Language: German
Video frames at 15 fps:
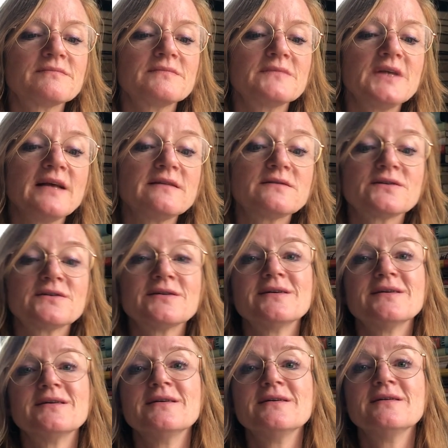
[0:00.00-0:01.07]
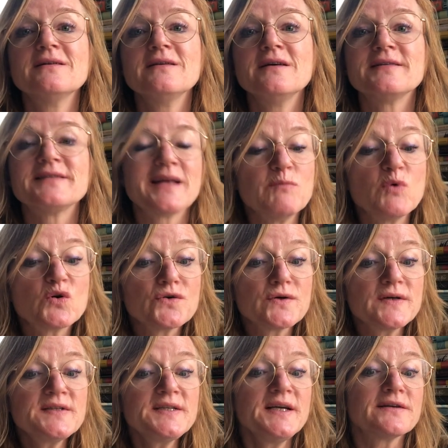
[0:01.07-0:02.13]
Jetzt ist er
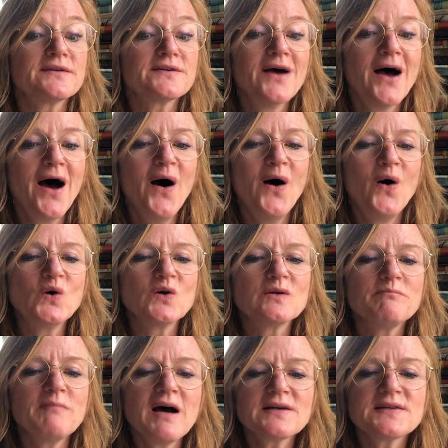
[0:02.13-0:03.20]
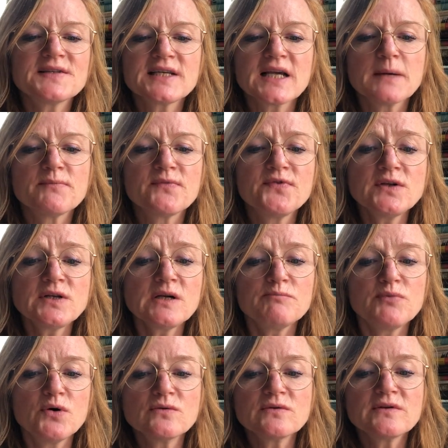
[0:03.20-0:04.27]
motorisiert und macht sich ab
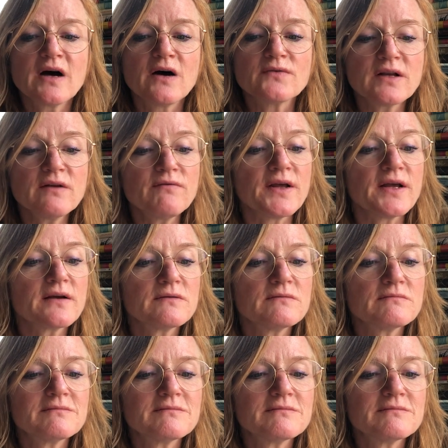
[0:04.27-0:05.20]
Viertelpunkt auf den Weg.